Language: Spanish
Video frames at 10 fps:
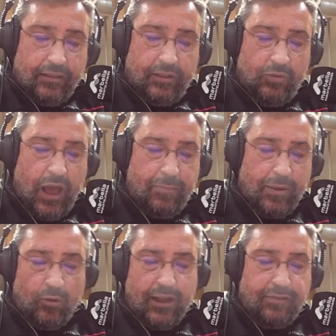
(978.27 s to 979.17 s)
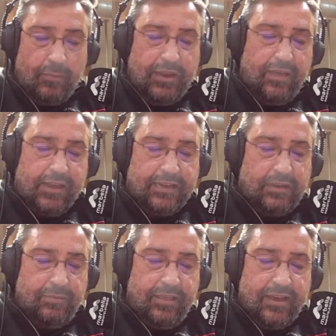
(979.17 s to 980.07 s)
de una peculiar familia de
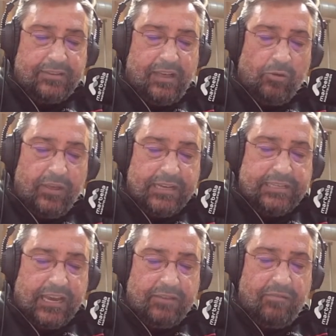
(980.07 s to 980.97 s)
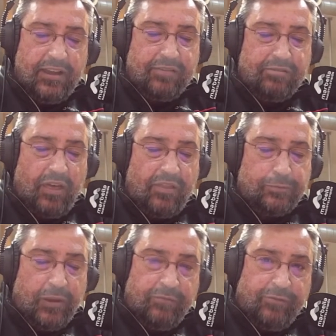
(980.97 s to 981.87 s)
clase media estadounidense que vive en la ciudad de
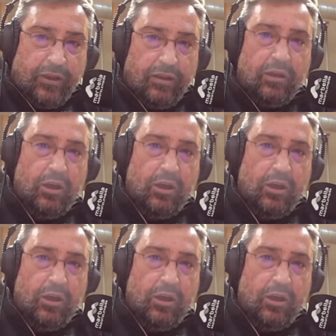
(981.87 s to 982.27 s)
Springfield.